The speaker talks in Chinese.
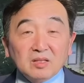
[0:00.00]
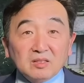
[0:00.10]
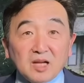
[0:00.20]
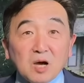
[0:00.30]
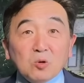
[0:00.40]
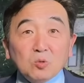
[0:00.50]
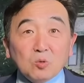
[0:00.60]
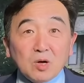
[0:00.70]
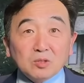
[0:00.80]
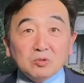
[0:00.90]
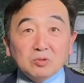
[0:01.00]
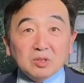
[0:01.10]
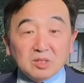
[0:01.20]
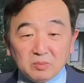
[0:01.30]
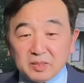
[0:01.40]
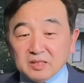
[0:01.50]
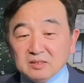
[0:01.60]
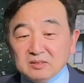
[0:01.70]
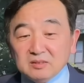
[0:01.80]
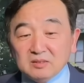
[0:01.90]
然后换取和平，
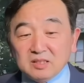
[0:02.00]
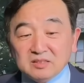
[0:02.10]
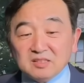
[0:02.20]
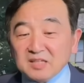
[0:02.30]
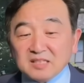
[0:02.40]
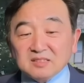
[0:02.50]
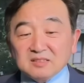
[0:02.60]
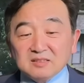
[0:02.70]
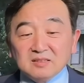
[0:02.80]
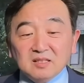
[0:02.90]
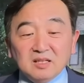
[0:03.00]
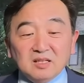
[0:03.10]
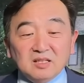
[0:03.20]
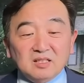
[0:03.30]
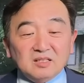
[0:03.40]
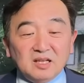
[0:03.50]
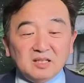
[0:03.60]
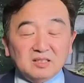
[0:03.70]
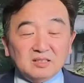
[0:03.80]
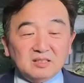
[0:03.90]
停止战争。
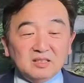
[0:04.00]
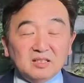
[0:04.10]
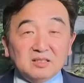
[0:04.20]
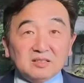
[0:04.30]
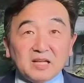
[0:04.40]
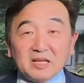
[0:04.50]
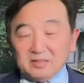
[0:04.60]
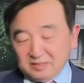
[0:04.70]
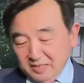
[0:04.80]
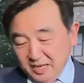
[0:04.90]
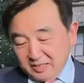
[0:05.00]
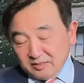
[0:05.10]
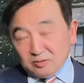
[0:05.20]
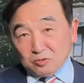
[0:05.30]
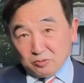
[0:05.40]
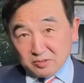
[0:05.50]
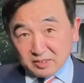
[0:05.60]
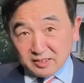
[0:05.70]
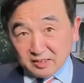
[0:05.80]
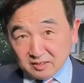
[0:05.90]
那呃，在在佐伦
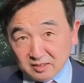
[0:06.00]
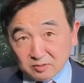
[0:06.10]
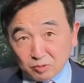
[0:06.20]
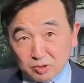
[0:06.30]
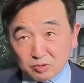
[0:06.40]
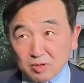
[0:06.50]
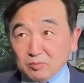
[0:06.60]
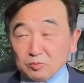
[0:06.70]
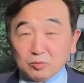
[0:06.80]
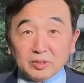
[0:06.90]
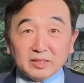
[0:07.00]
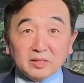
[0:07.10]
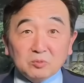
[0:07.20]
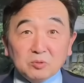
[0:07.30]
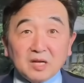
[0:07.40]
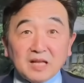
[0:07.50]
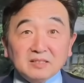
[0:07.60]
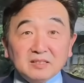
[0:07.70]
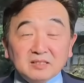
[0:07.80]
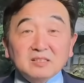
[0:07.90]
斯基和对川对这个乌克兰
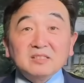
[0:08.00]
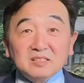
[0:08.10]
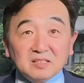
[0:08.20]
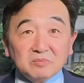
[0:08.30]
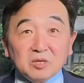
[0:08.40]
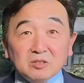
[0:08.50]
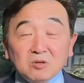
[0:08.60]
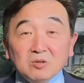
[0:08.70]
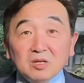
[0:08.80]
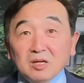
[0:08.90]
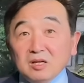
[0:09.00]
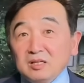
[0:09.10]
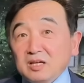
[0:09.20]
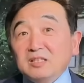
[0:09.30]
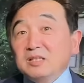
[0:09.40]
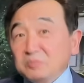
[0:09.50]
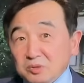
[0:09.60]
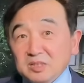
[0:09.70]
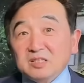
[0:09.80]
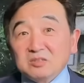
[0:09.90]
的支持的朋友肯定
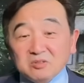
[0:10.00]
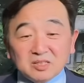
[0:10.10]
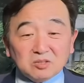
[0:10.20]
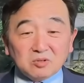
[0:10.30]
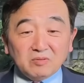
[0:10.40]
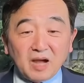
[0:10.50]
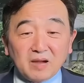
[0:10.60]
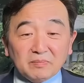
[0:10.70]
不接受这个说法，